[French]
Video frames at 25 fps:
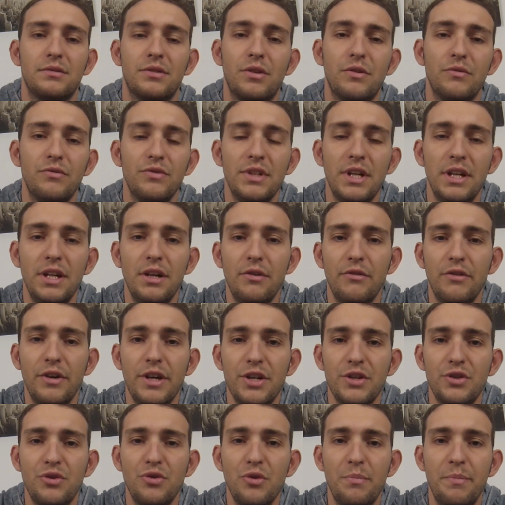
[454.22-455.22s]
quand vous allez en
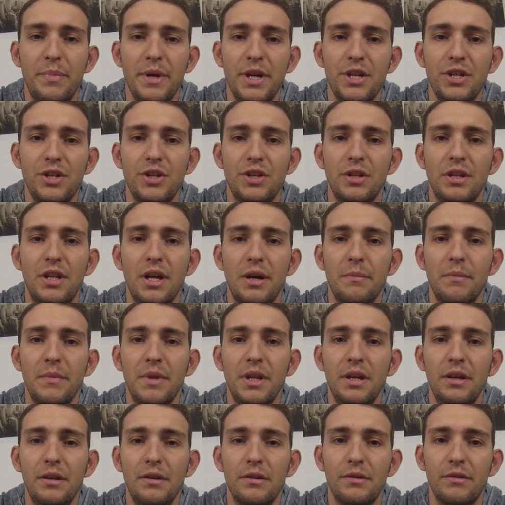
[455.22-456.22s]
voyage de pêche,
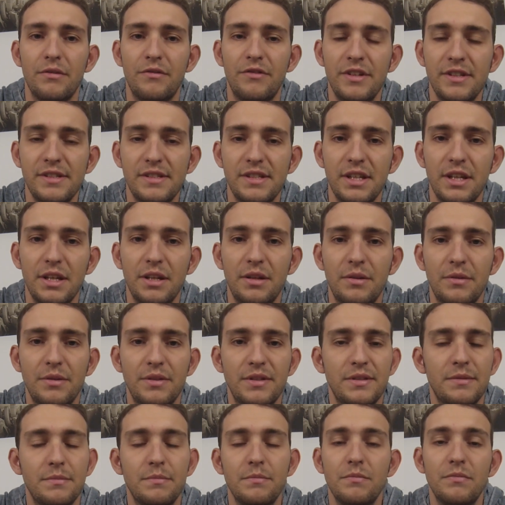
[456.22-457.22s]
d'amener 25,
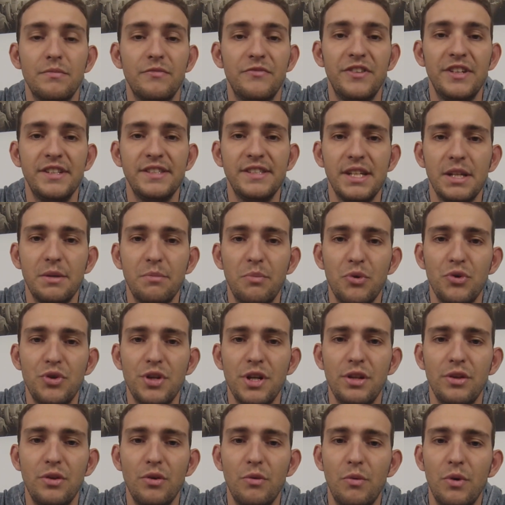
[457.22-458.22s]
euh,
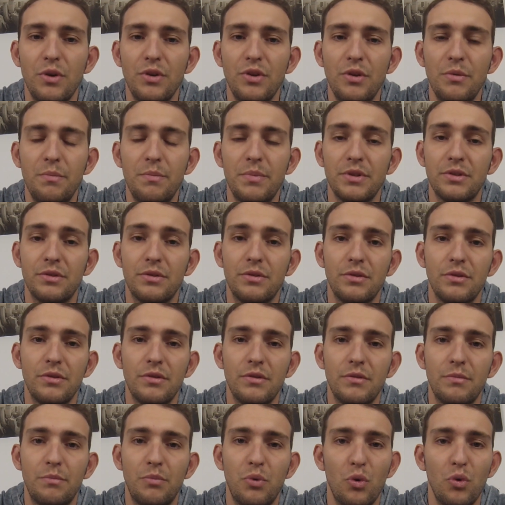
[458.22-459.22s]
pochettes de one-up parce
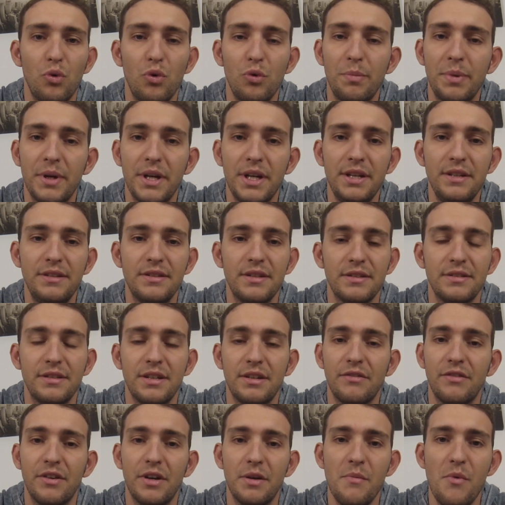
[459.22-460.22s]
que pour le prix, ça
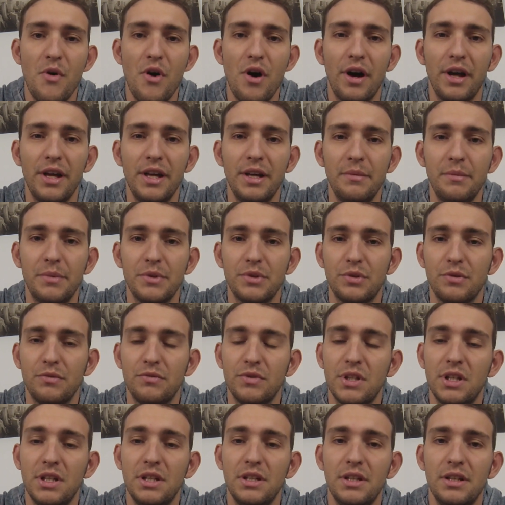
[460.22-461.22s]
sert vraiment à rien parce que
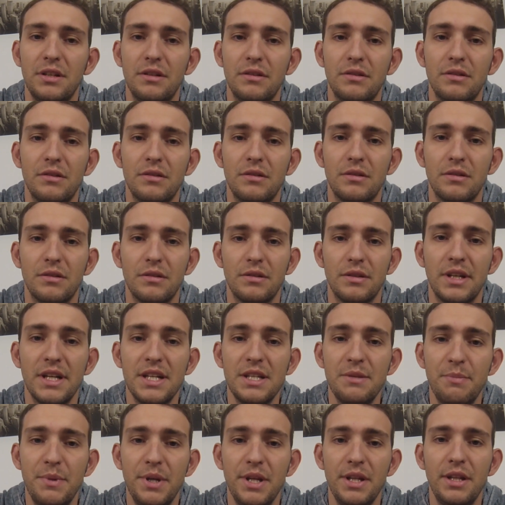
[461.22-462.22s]
vous allez
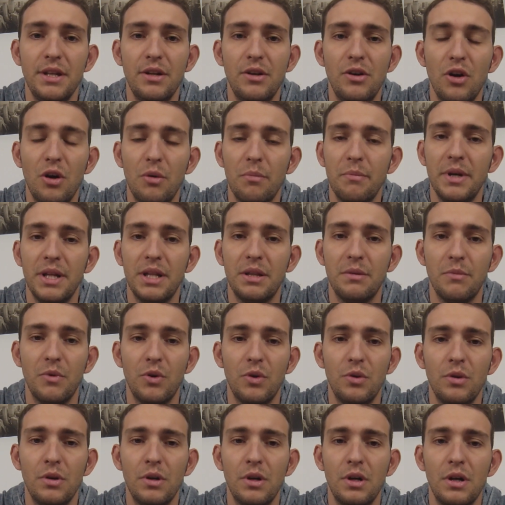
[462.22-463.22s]
gaspiller des leurres
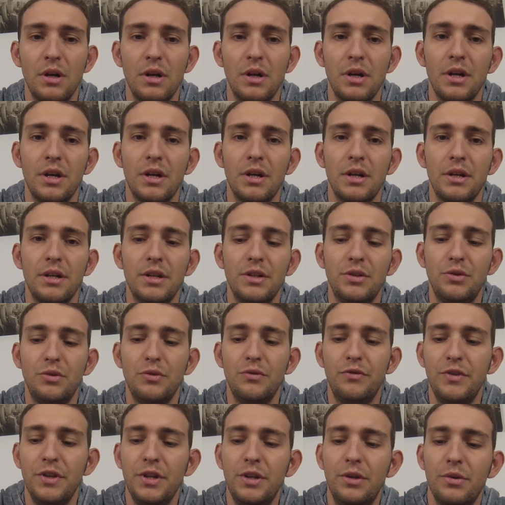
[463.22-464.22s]
bêtement. Il
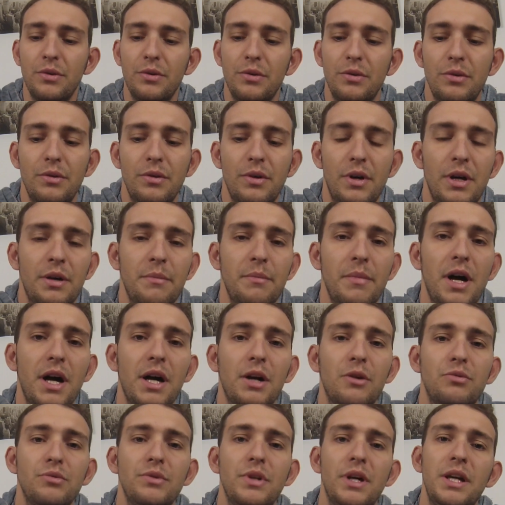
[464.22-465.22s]
suffit qu'un
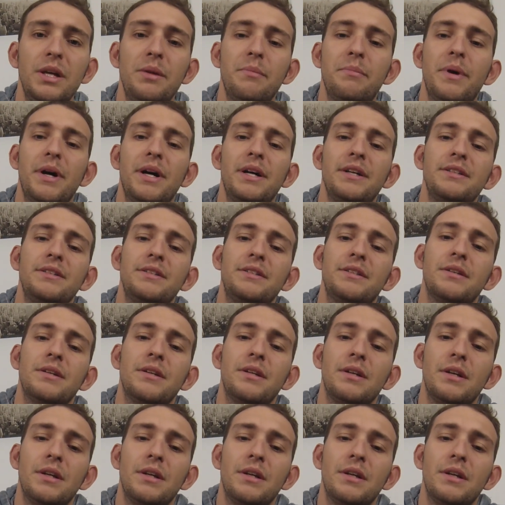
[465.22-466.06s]
barracuda y passe,